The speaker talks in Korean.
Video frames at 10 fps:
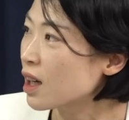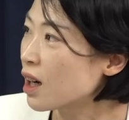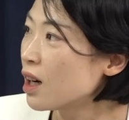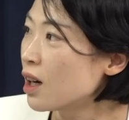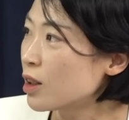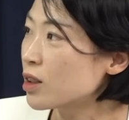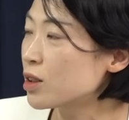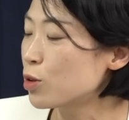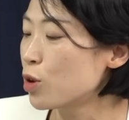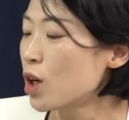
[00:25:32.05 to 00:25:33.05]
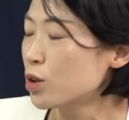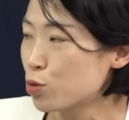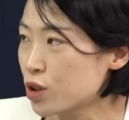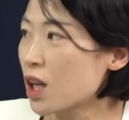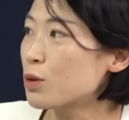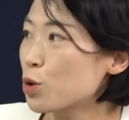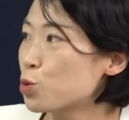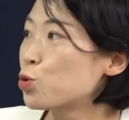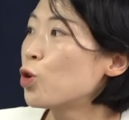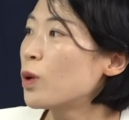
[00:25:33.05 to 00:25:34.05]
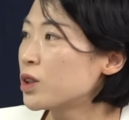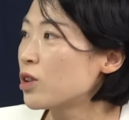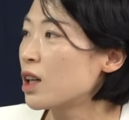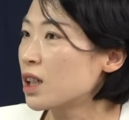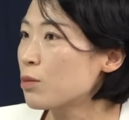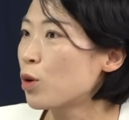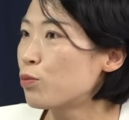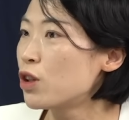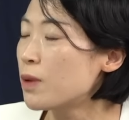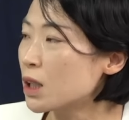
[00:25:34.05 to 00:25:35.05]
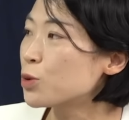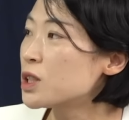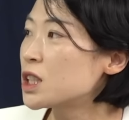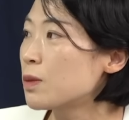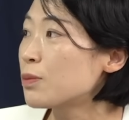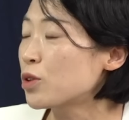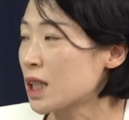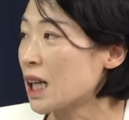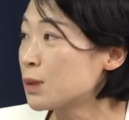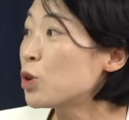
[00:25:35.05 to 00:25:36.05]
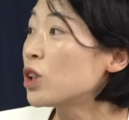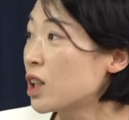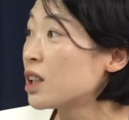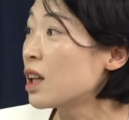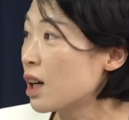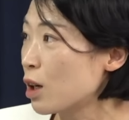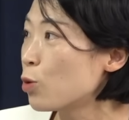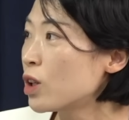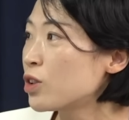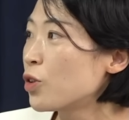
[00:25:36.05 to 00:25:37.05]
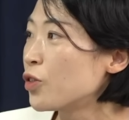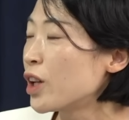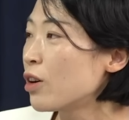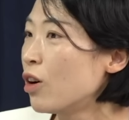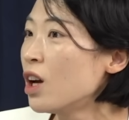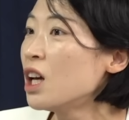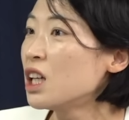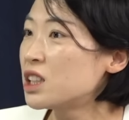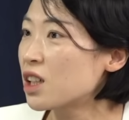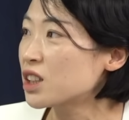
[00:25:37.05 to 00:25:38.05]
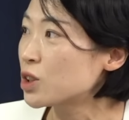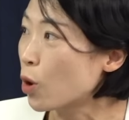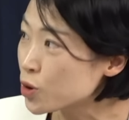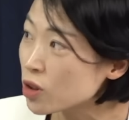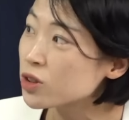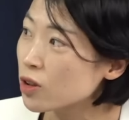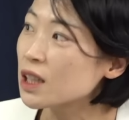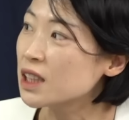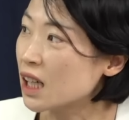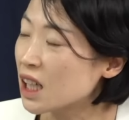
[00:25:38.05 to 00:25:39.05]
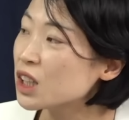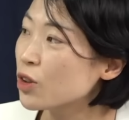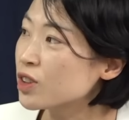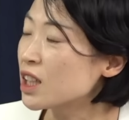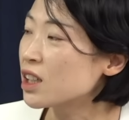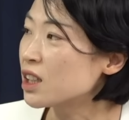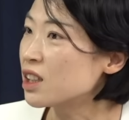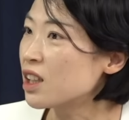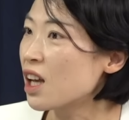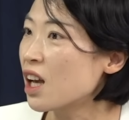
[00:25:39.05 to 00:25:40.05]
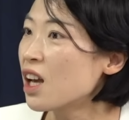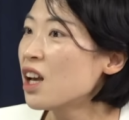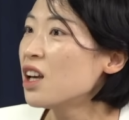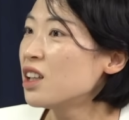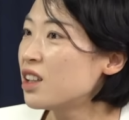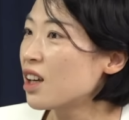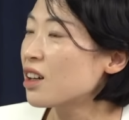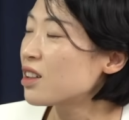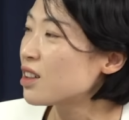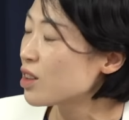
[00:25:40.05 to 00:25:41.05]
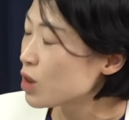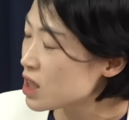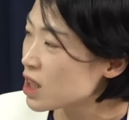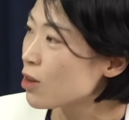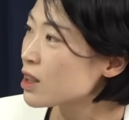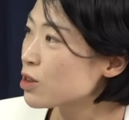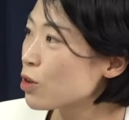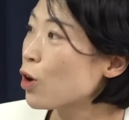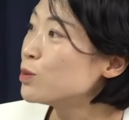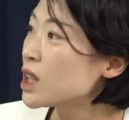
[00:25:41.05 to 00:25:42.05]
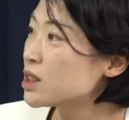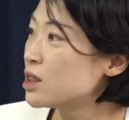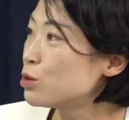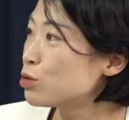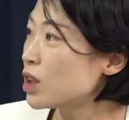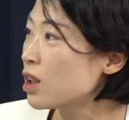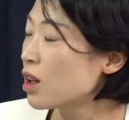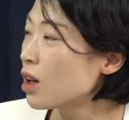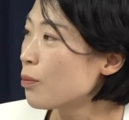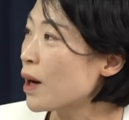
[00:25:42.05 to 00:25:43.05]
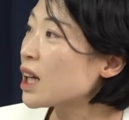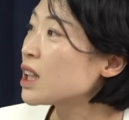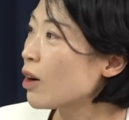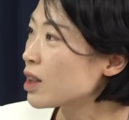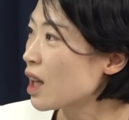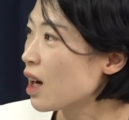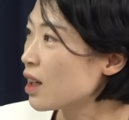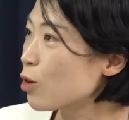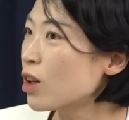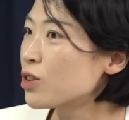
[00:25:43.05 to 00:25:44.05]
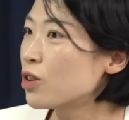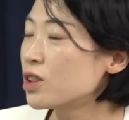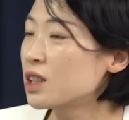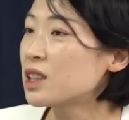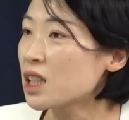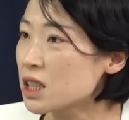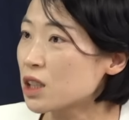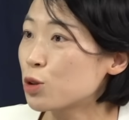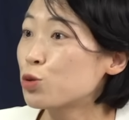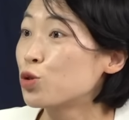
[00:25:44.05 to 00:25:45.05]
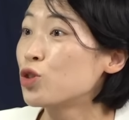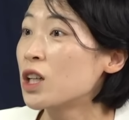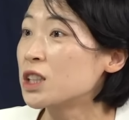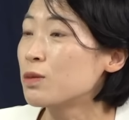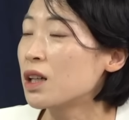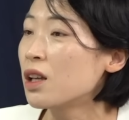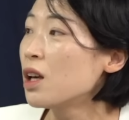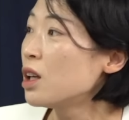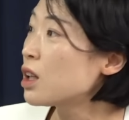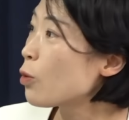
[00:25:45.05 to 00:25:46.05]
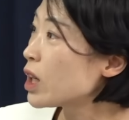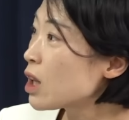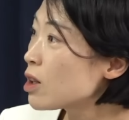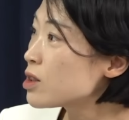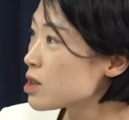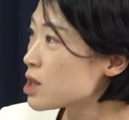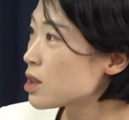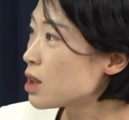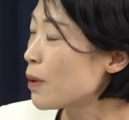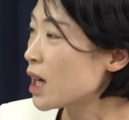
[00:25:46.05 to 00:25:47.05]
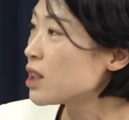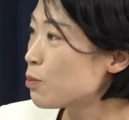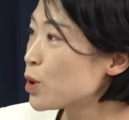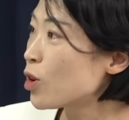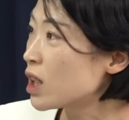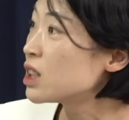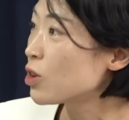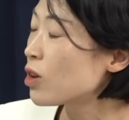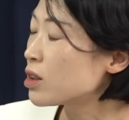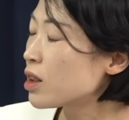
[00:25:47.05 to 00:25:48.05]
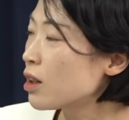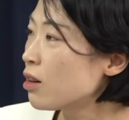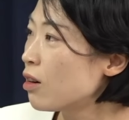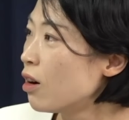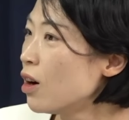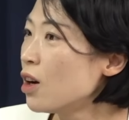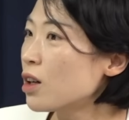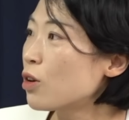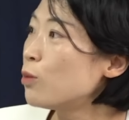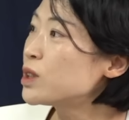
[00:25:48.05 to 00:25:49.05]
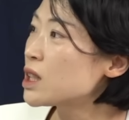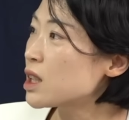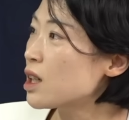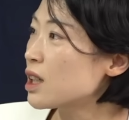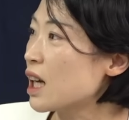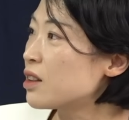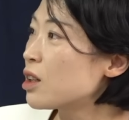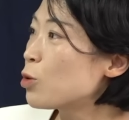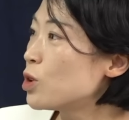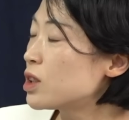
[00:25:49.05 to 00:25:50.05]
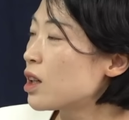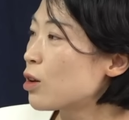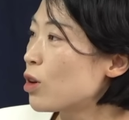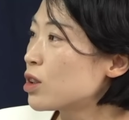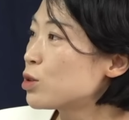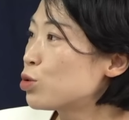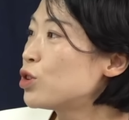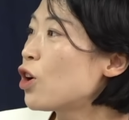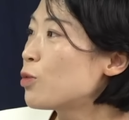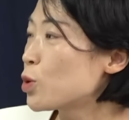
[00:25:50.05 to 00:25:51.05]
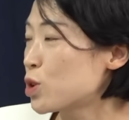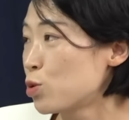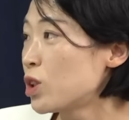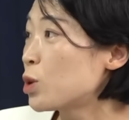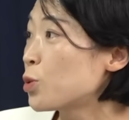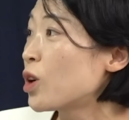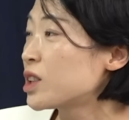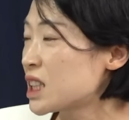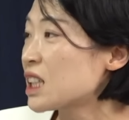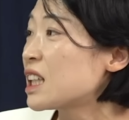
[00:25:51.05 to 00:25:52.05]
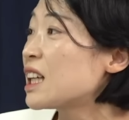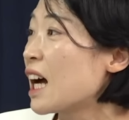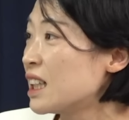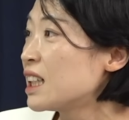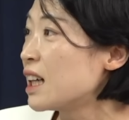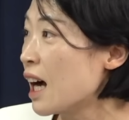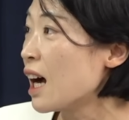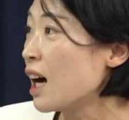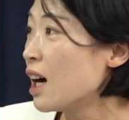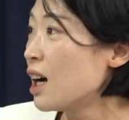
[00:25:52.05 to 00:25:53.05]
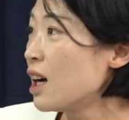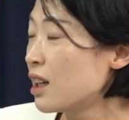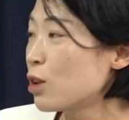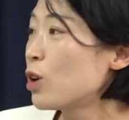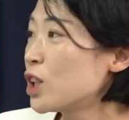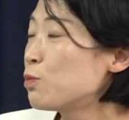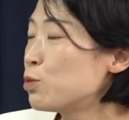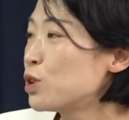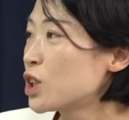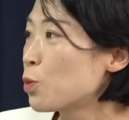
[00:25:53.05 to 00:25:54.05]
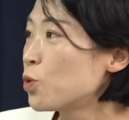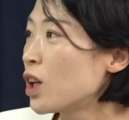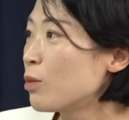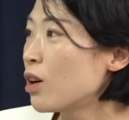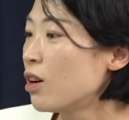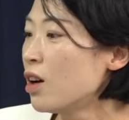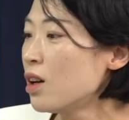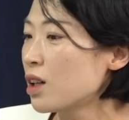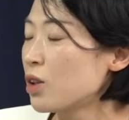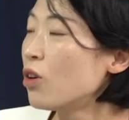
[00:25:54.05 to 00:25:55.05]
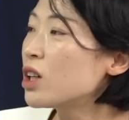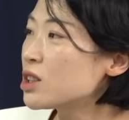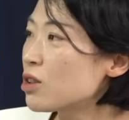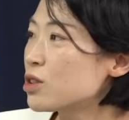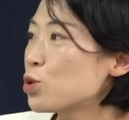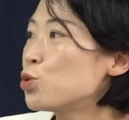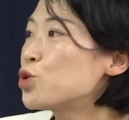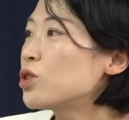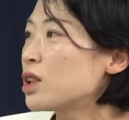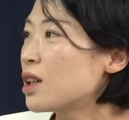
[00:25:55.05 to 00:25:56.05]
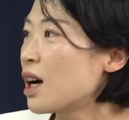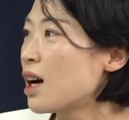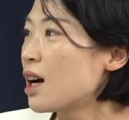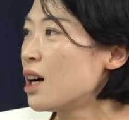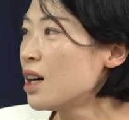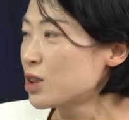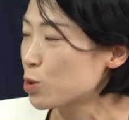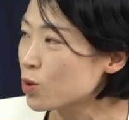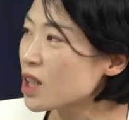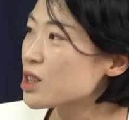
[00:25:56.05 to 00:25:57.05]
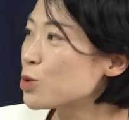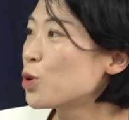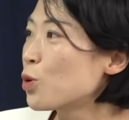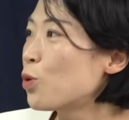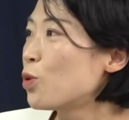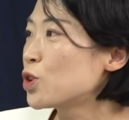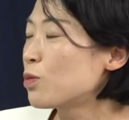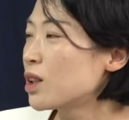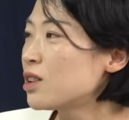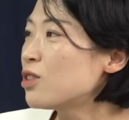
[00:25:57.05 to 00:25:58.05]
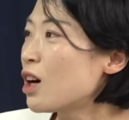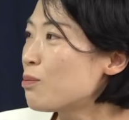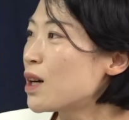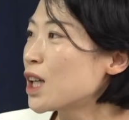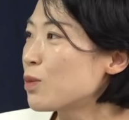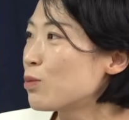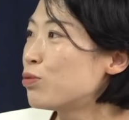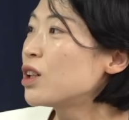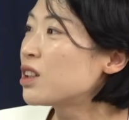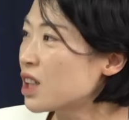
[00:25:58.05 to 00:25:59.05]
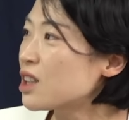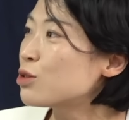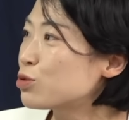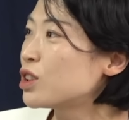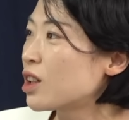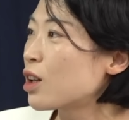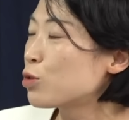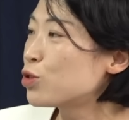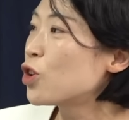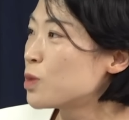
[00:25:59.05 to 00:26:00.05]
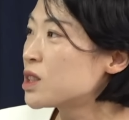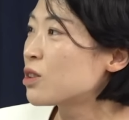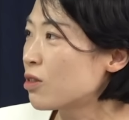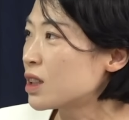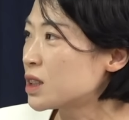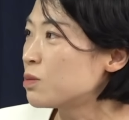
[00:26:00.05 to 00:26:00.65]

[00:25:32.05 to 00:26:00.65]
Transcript: 그렇습니다. 그리고 두 사람이 서로 주고받은 연락이 뭐 불발도 건도 있지만 합쳐서 40건이 된다라고 그렇습니다. 하는 예. 건데요. 예. 이제까지 전혀 드러나지 않았던 이야기인데 이게 이제 와서 검찰 진술이 밖에 나왔다라고 음. 하는 거는 그 사실 네. 자체도 중요하지만 그렇죠. 이게 왜 나왔는지를 봐야 될 맞습니다. 필요가 있는 것 같아요. 예. 그러니까 검찰 장악이 안 되고 있다라고 하는 그 두려움이 혹시 윤 대통령한테 시작된 게 아닌가라고 하는 부분에서 본다면 네. 그러니까 여기저기서 유증기가 예. 쏟아지고 있고 정말 큰거한 방이면 불이 크게 날 수도 있다는 두려움이 있을 음. 것 같습니다.